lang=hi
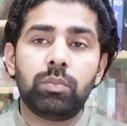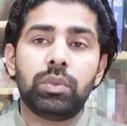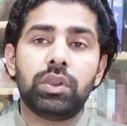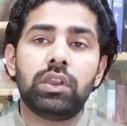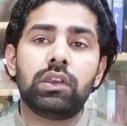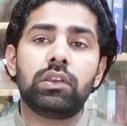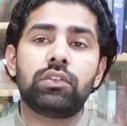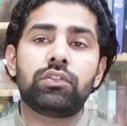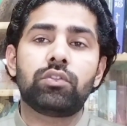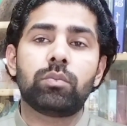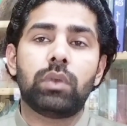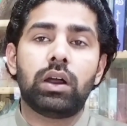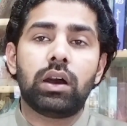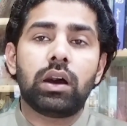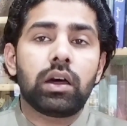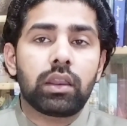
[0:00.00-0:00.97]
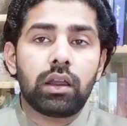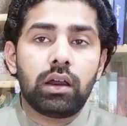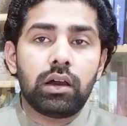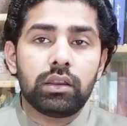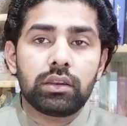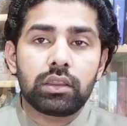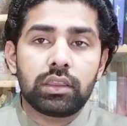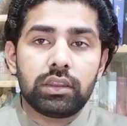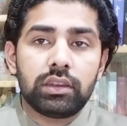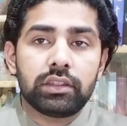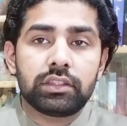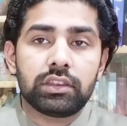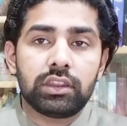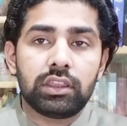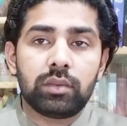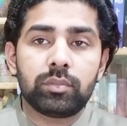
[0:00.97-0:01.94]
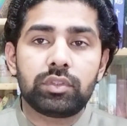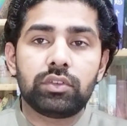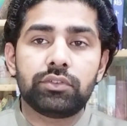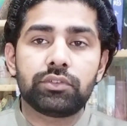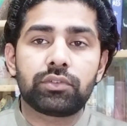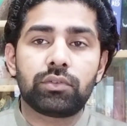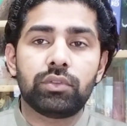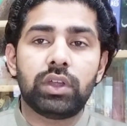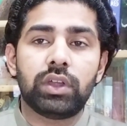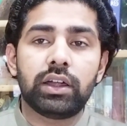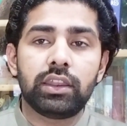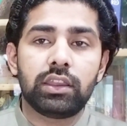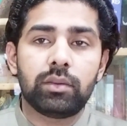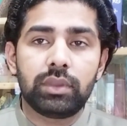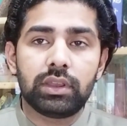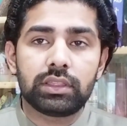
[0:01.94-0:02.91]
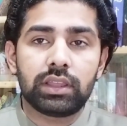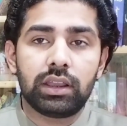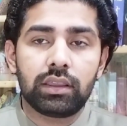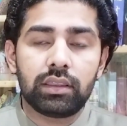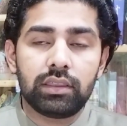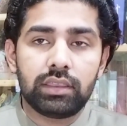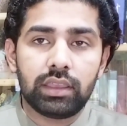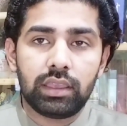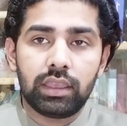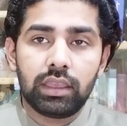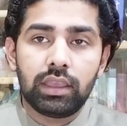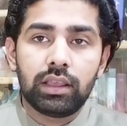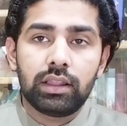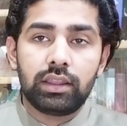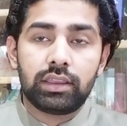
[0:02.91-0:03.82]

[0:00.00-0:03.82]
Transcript: यानी बेशुमार अनगिनत नियमतें उस खुदा ने हमें अता की हैं